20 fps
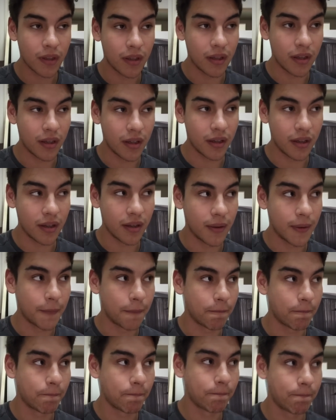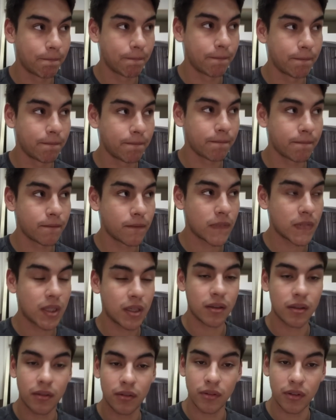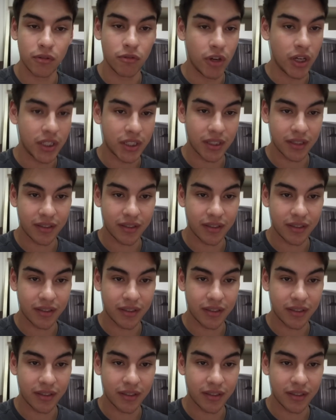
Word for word: É, durante